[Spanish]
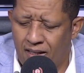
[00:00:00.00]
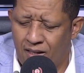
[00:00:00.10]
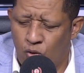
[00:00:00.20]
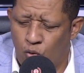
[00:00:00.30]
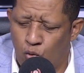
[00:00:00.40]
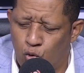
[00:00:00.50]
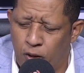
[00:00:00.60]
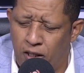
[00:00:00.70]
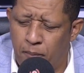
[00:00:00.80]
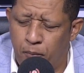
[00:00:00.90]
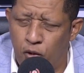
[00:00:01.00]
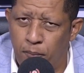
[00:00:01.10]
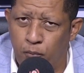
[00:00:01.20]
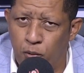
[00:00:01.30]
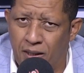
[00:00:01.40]
Usted le pone
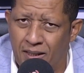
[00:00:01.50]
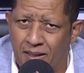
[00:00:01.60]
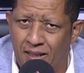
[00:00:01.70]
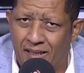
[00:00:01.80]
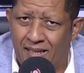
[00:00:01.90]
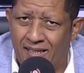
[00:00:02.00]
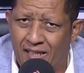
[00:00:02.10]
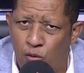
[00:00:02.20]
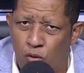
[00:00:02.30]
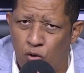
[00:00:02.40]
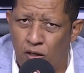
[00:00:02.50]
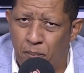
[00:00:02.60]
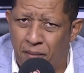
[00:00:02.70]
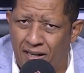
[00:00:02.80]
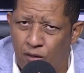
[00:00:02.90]
Punta Catalina y luego le
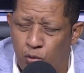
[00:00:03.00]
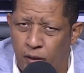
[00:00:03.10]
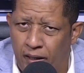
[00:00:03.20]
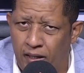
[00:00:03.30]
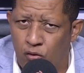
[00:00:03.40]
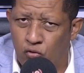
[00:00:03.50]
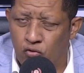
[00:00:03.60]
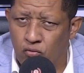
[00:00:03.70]
paga los terrenos.